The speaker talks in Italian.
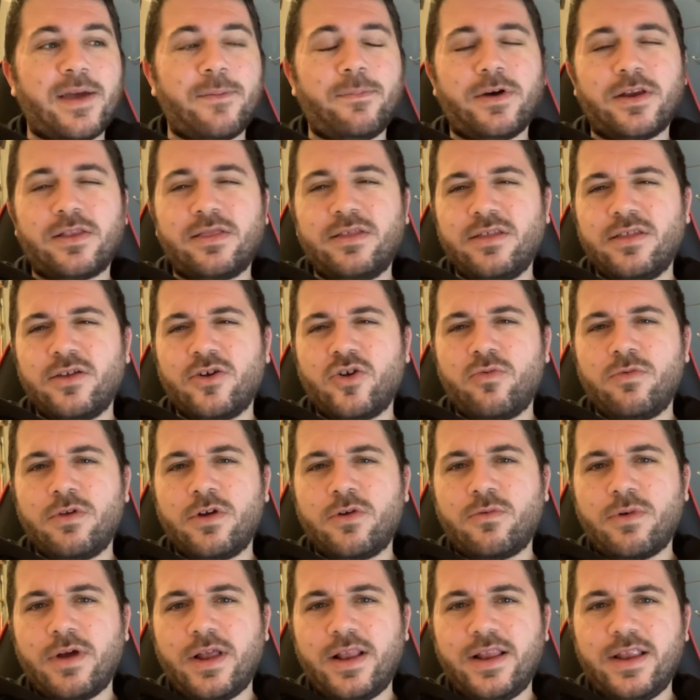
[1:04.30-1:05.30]
partite
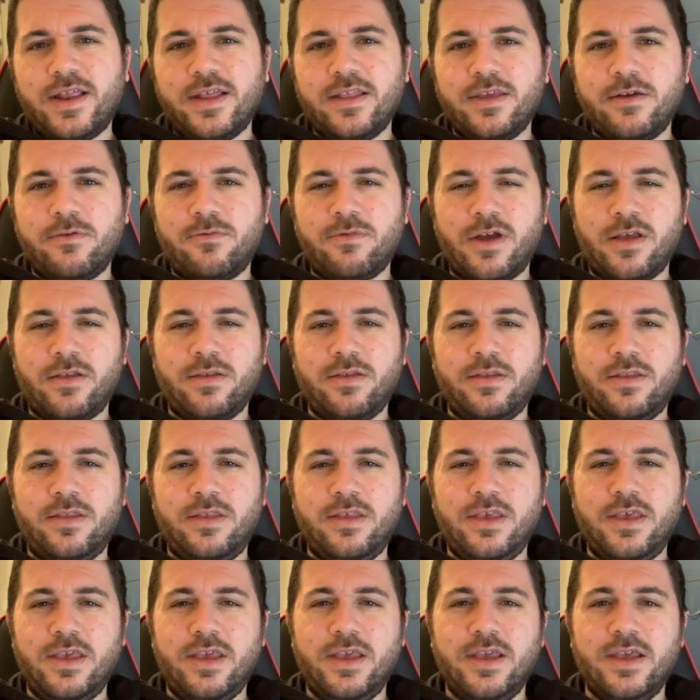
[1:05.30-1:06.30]
come quelle di, que
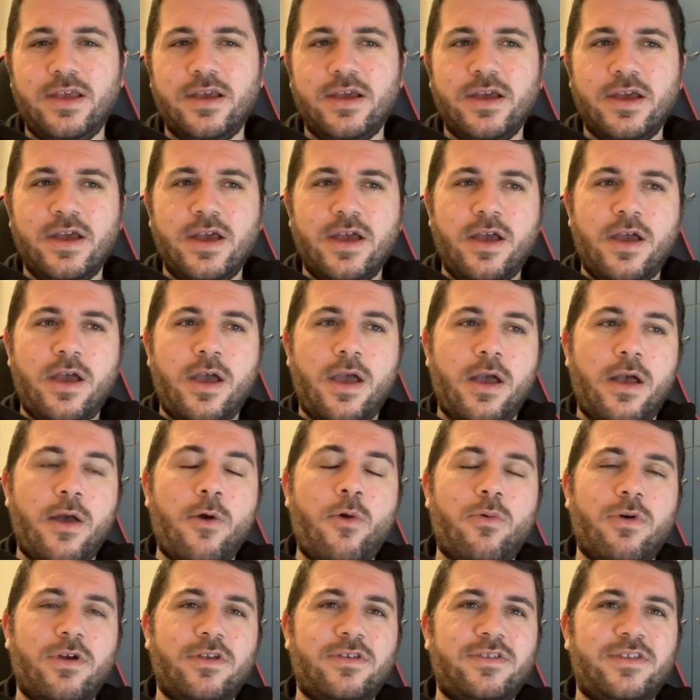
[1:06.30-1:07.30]
di
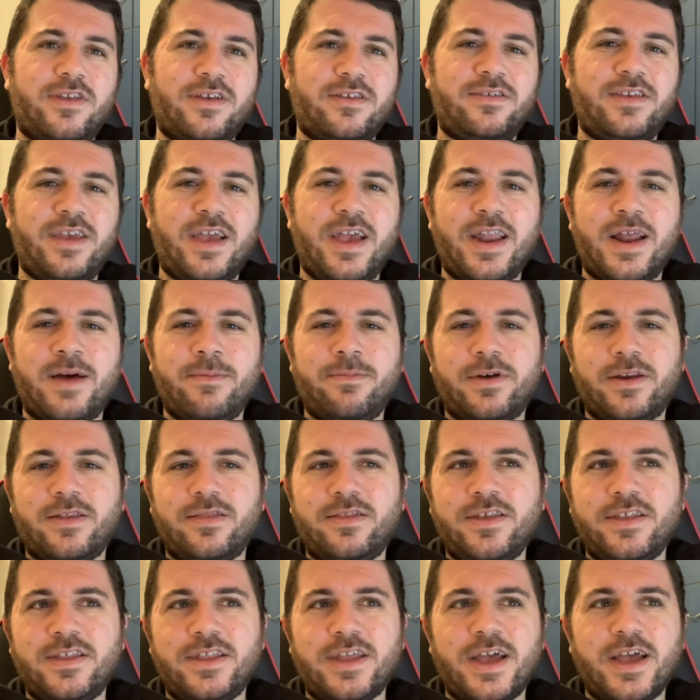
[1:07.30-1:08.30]
questa sera,
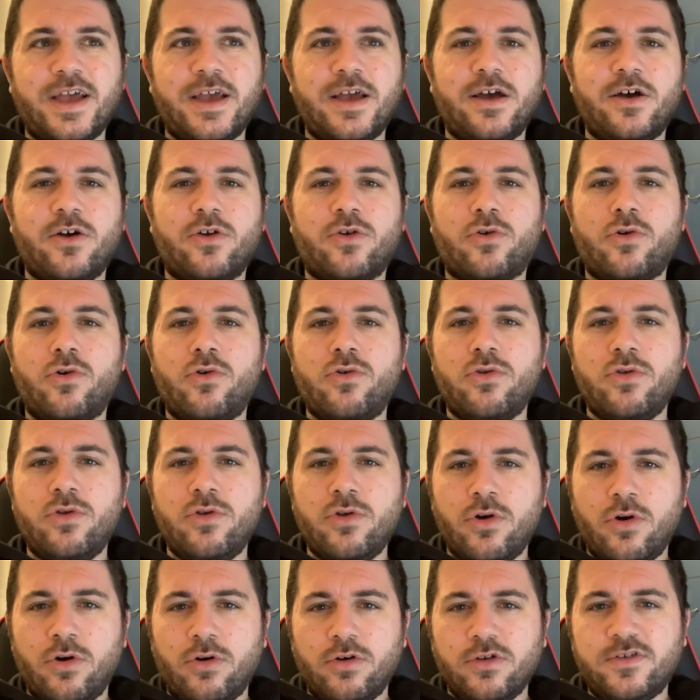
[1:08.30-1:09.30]
partite
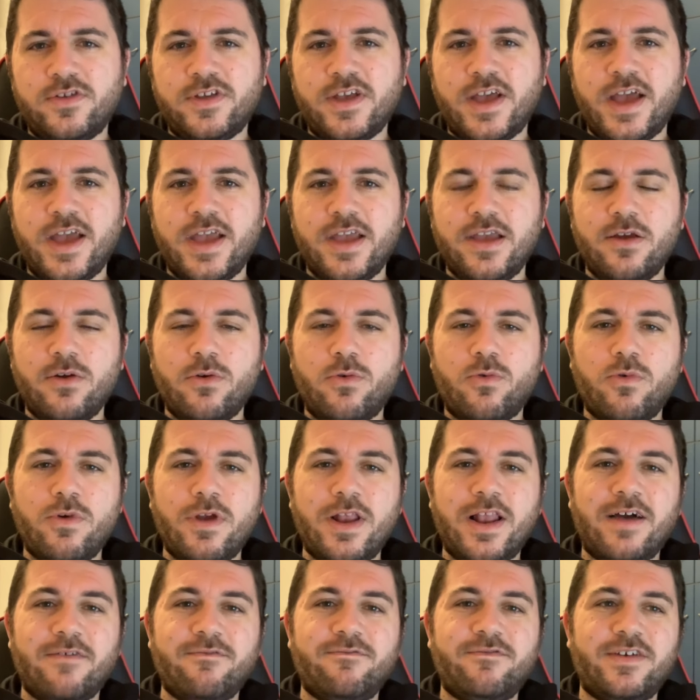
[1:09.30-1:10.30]
rognose in cui
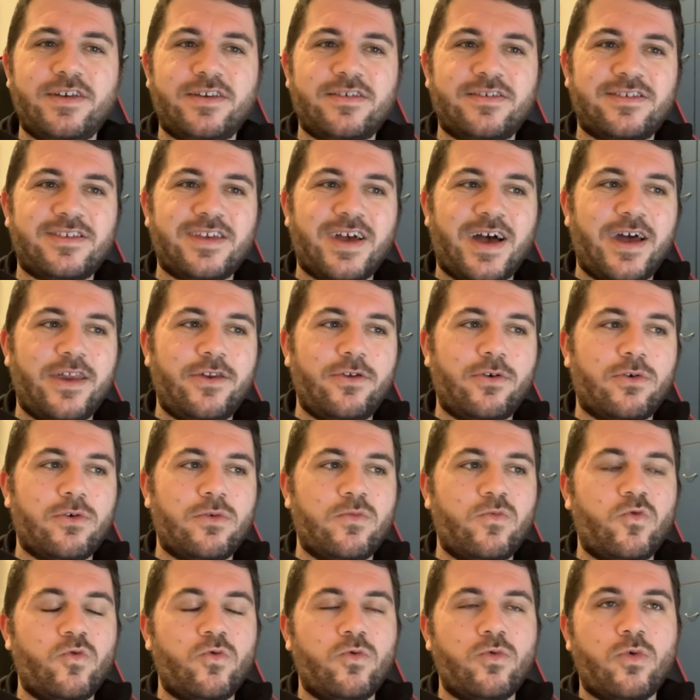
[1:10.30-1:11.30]
l'avversario
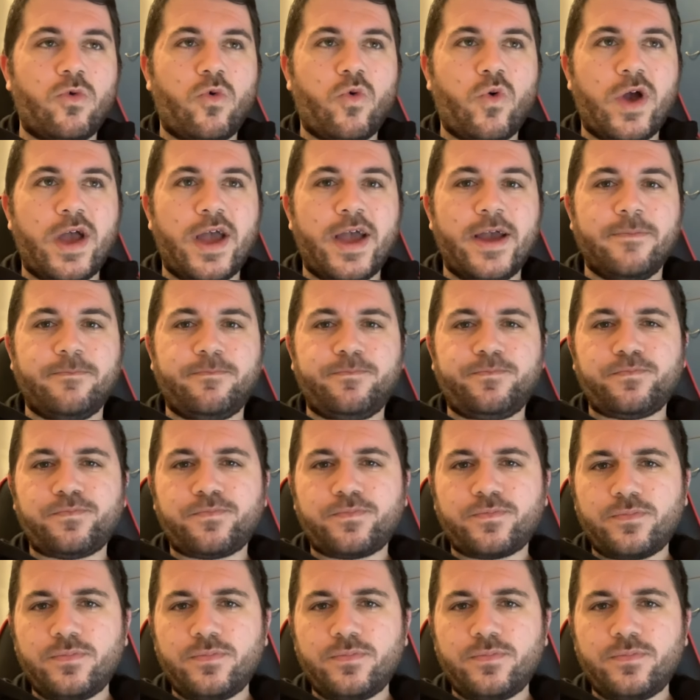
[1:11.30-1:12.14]
comunque